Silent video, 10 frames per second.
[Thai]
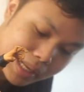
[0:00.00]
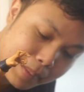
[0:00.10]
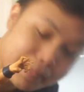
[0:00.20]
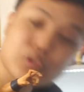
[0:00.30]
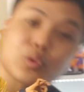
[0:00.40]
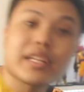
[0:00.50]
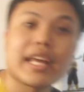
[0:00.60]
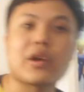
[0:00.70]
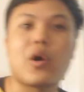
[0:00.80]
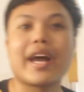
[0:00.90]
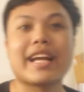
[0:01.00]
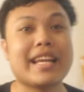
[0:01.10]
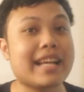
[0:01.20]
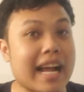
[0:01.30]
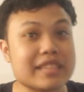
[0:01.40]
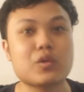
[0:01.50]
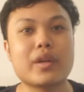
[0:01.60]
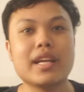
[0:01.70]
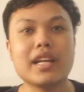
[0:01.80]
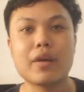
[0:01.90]
ยแบบเป็นจุดเด่นของไอ้คิงคัตตัว
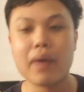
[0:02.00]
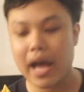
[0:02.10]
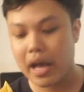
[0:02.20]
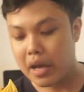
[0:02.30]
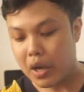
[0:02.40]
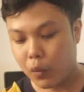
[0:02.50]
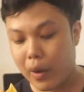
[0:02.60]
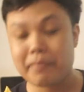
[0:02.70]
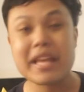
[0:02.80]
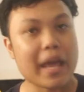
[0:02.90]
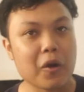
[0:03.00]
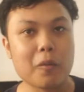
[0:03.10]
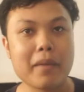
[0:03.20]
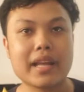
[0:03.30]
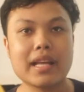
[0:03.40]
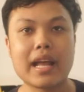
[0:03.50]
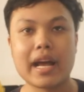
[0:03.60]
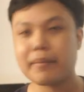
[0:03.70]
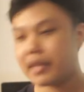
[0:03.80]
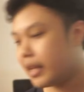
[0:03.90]
นี้เลยว่าความใหญ่ของมันนี่แหละค
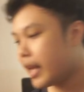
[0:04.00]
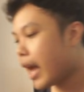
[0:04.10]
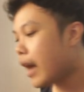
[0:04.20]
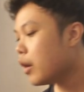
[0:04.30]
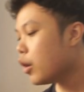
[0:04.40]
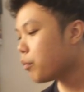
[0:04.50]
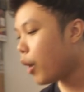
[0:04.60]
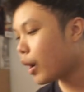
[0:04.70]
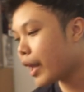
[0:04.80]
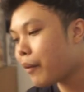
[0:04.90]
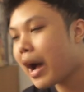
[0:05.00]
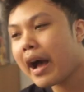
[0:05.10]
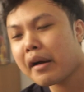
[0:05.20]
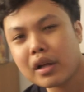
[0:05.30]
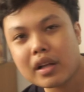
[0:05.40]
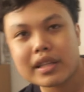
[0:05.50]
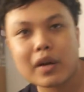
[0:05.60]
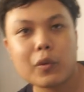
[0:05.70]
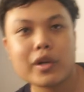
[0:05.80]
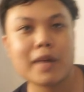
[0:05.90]
รับทีนี้บอกเลยว่าถ้า
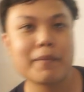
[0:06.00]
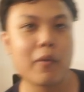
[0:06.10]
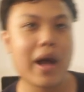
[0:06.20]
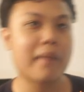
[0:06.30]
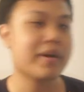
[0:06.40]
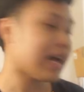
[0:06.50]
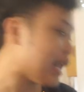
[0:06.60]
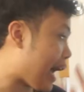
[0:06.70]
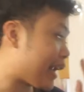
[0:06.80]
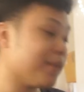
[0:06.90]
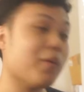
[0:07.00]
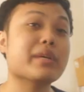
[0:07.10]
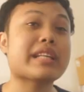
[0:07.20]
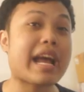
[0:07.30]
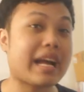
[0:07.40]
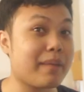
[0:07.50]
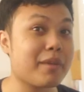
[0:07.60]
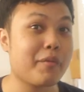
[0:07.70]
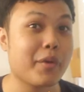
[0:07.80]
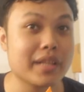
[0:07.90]
คุณเอาไปวางไว้ด้านหลังเดี๋ยวผมจะถ่ายคลิป
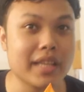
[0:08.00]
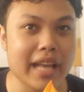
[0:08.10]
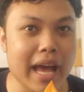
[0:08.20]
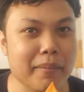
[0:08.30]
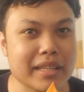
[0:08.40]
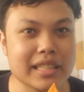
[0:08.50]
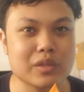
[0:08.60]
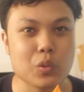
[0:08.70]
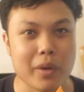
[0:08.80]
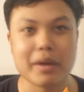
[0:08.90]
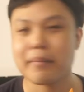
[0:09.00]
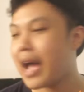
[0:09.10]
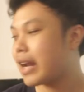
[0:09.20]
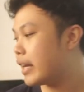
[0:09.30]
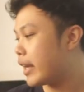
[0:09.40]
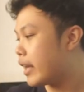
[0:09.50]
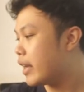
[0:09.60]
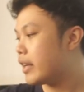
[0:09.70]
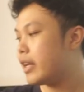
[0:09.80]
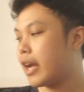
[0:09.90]
รีวิวอีกทีนะมันจะสวยมากๆเลย
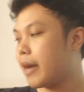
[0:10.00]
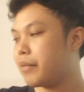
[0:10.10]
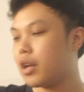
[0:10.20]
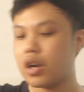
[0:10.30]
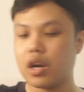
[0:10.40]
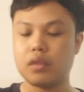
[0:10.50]
นี่ครับแล้วก็